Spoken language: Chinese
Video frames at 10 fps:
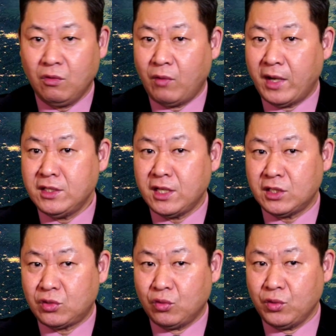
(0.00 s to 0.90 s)
完全
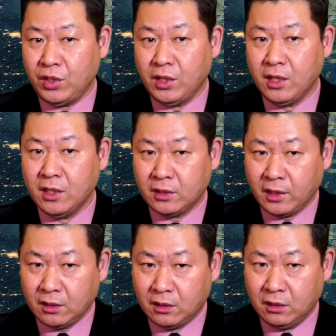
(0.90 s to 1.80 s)
是出于
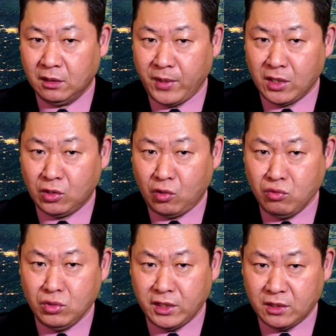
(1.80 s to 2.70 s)
对和平
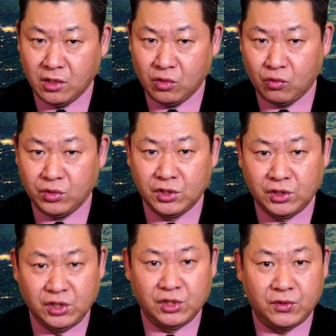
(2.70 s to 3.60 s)
公正国际
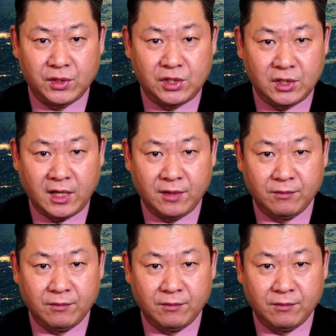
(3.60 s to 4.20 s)
秩序的期待。